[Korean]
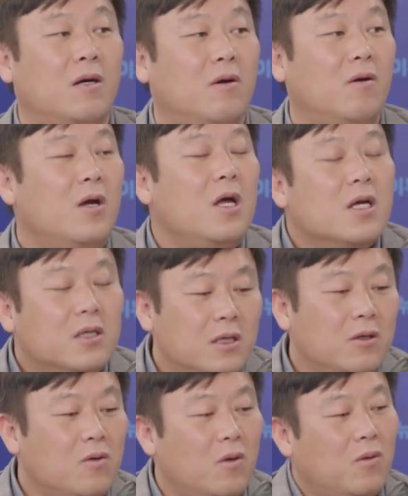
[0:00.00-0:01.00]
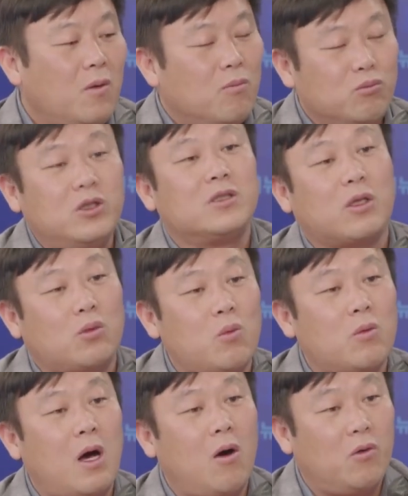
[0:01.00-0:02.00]
음. 그리고 무정차
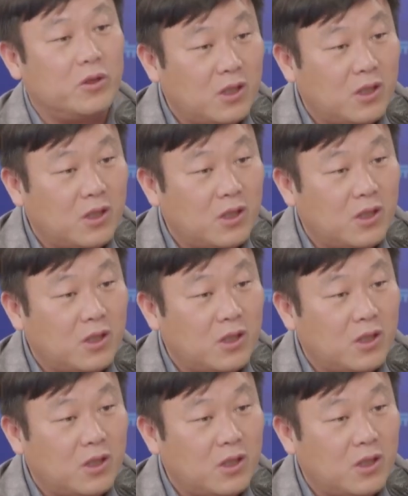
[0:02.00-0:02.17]
통과하고